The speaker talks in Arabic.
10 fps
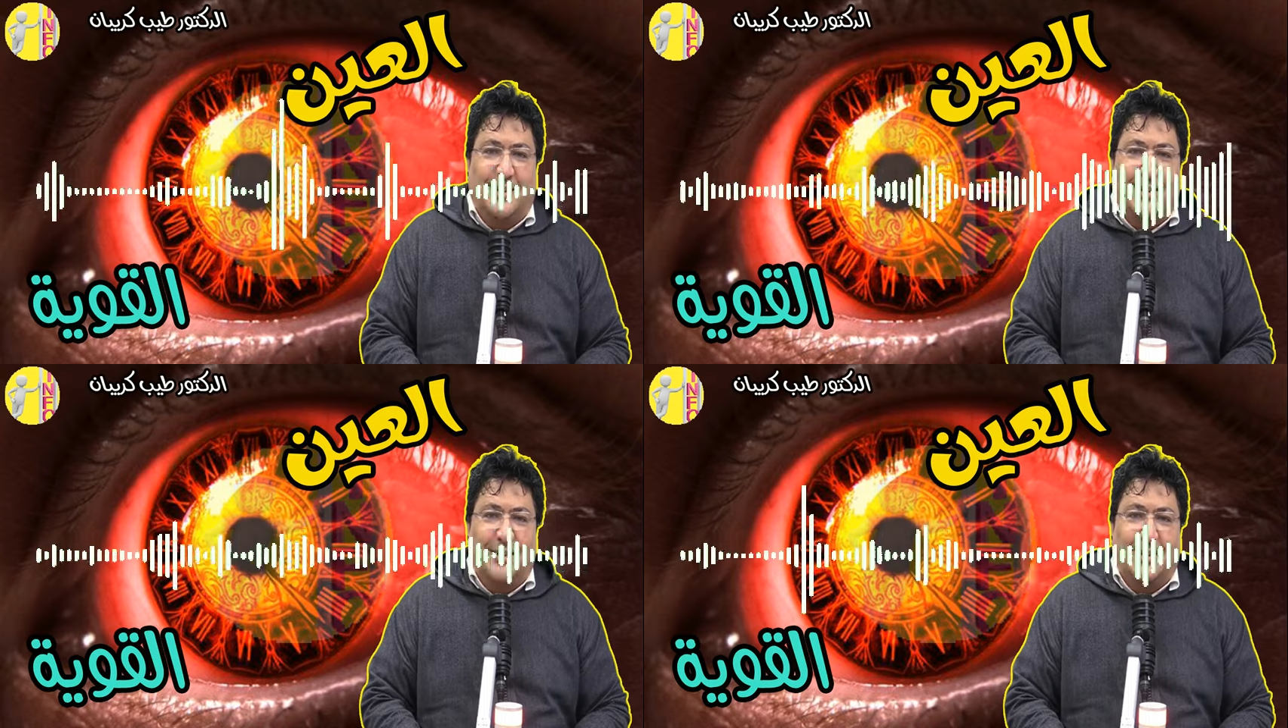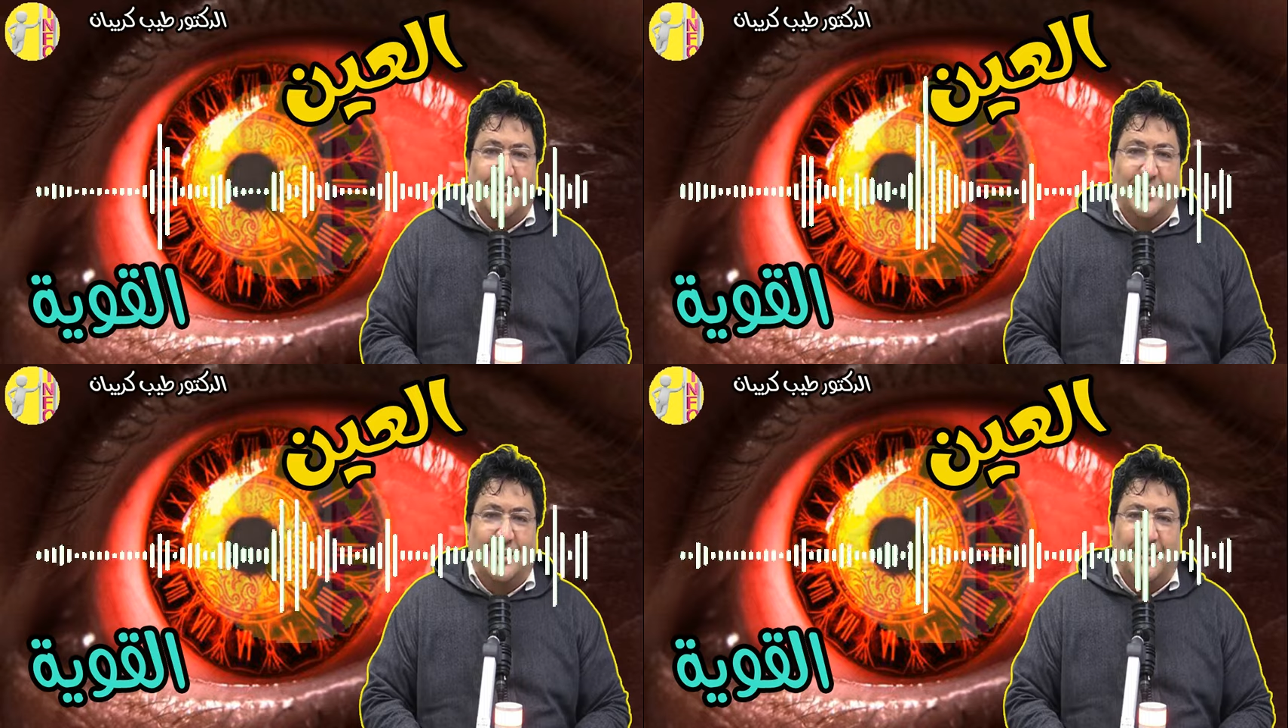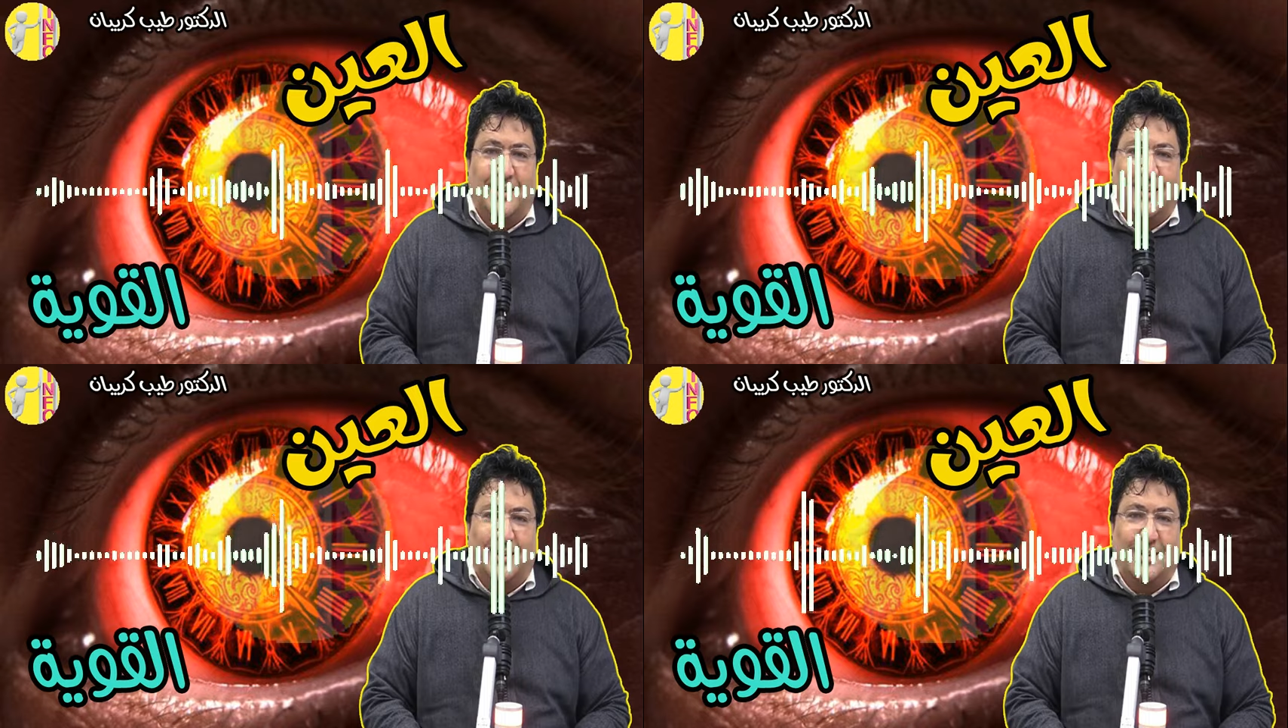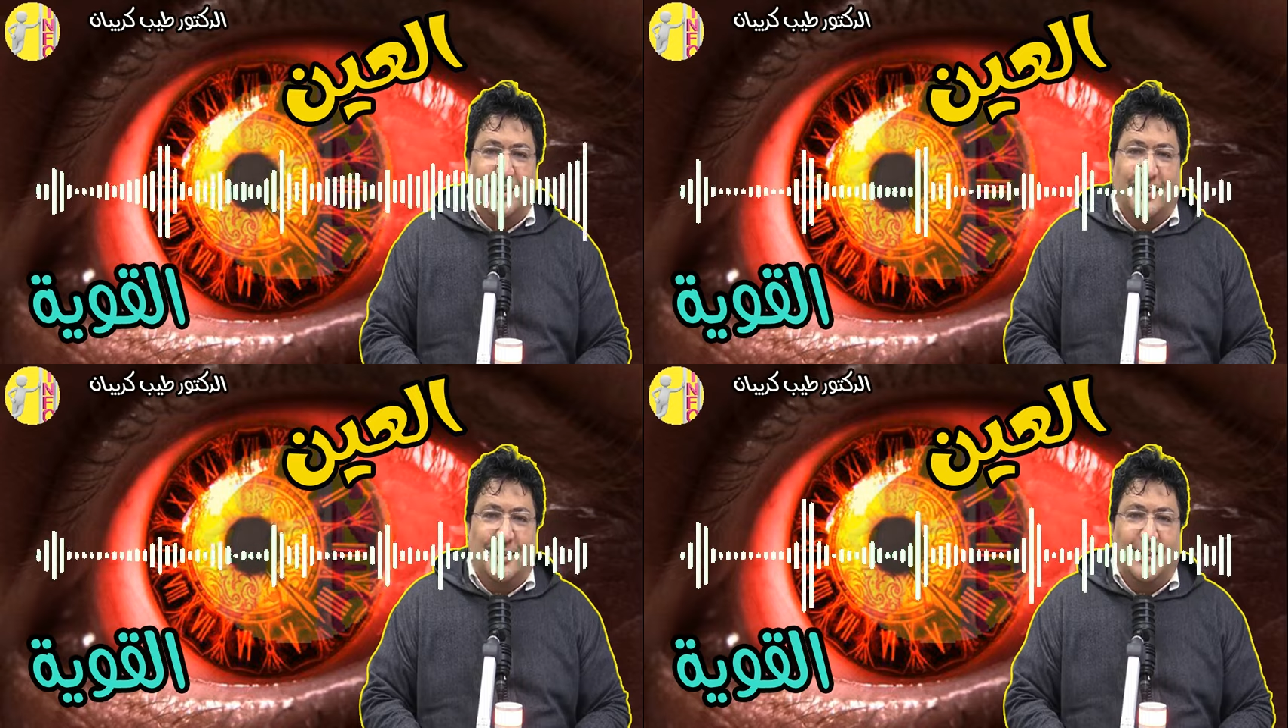يجازيك بخير هاد الليله
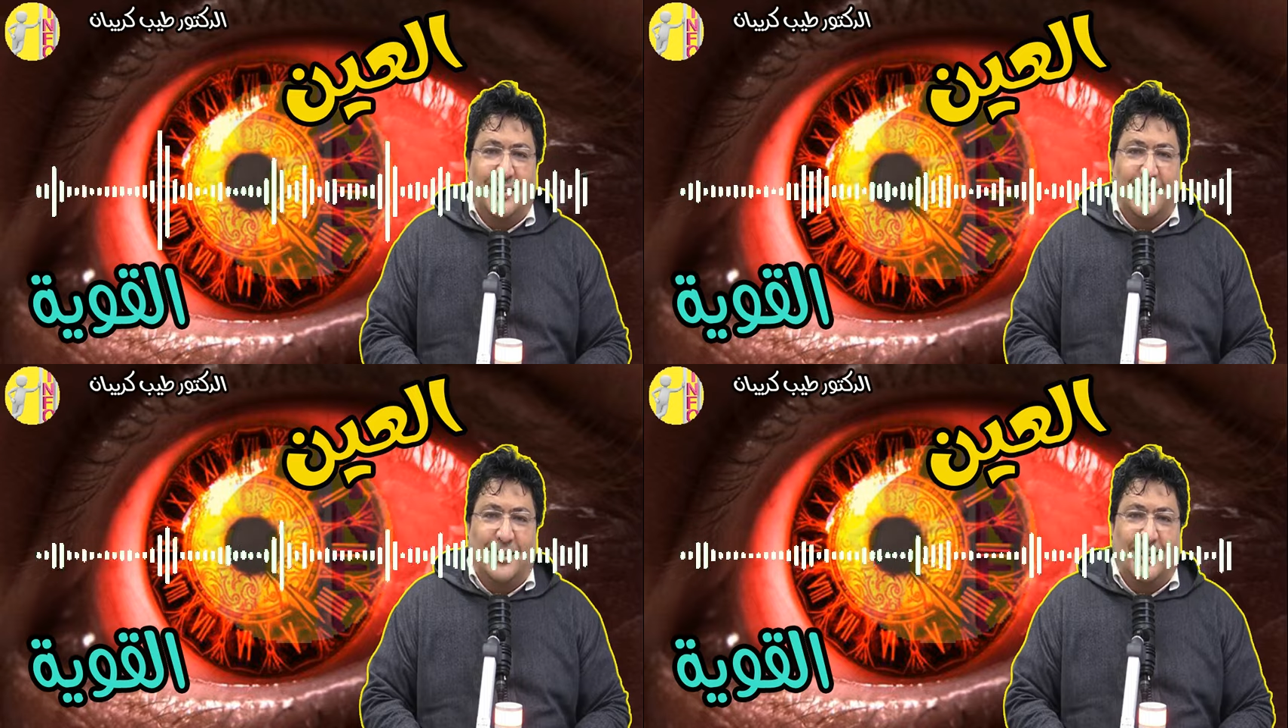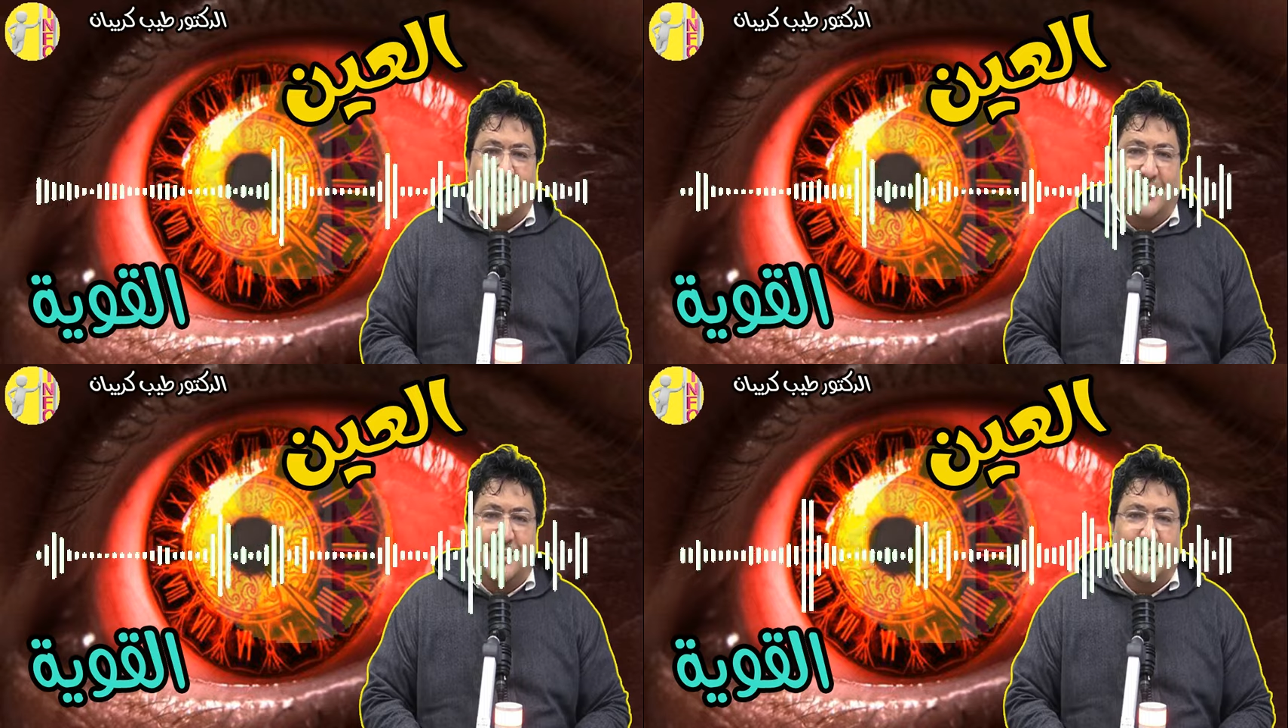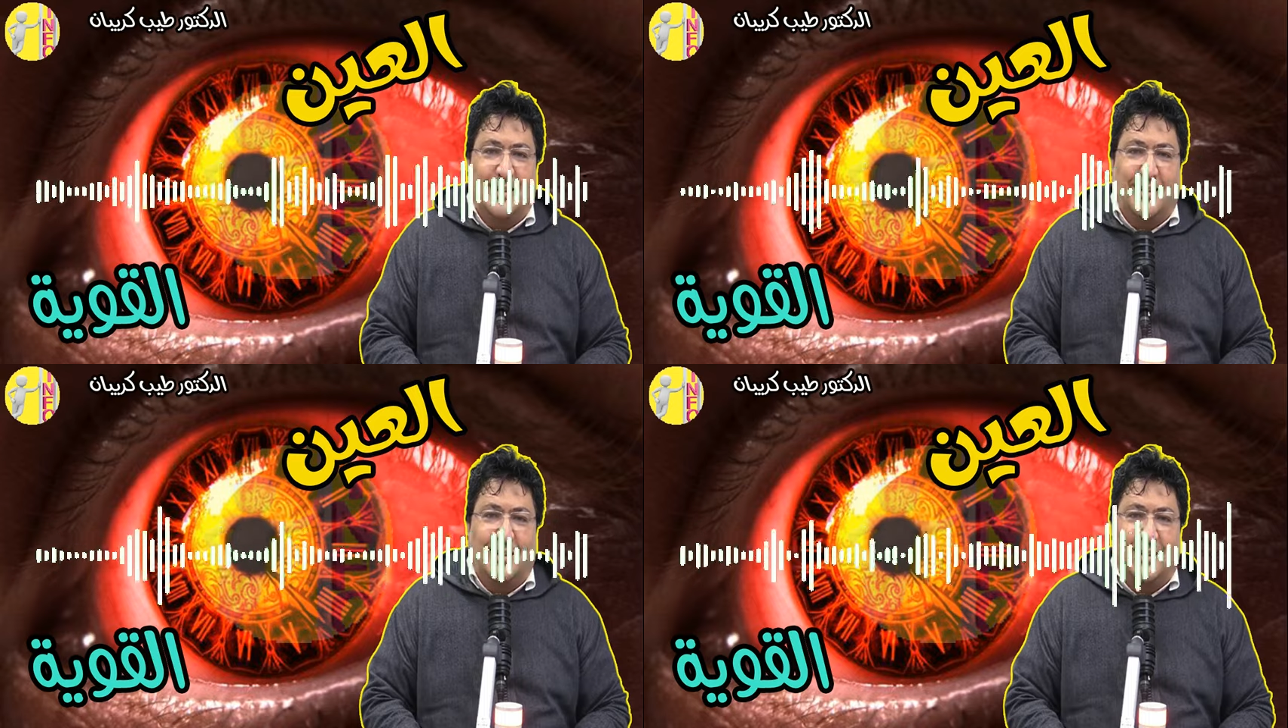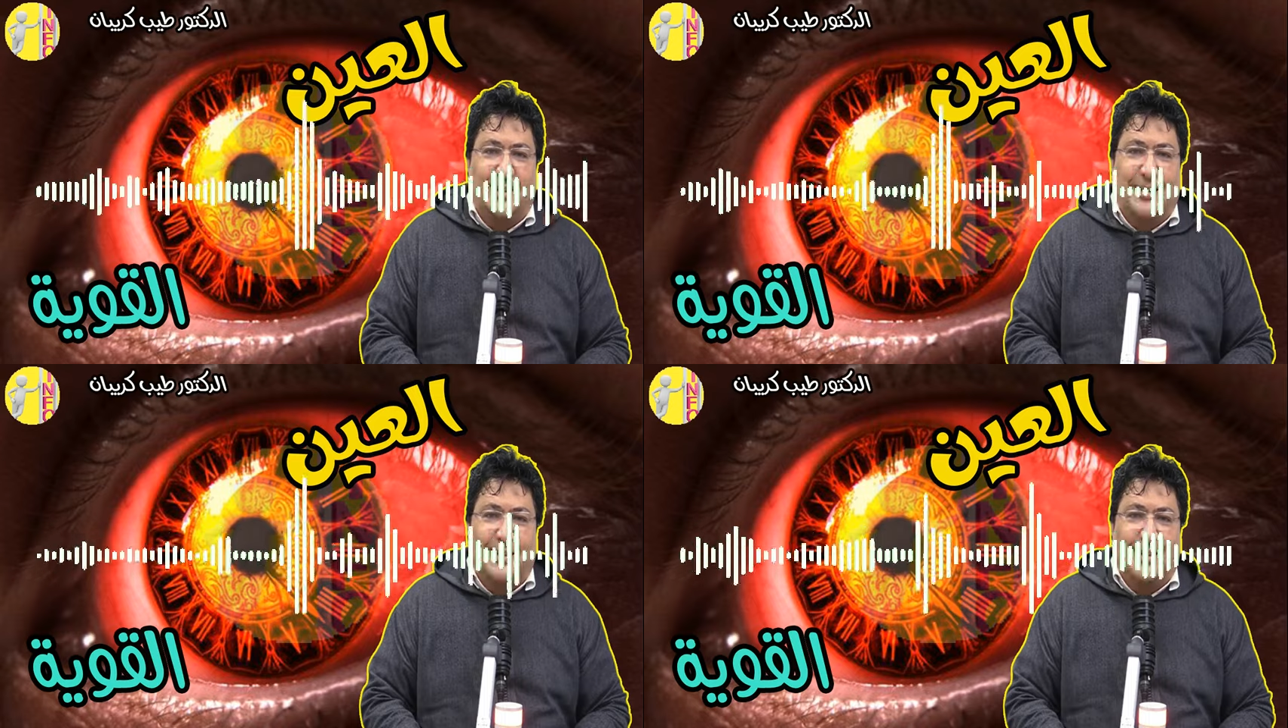مباركه اللهم امين بنتي سميه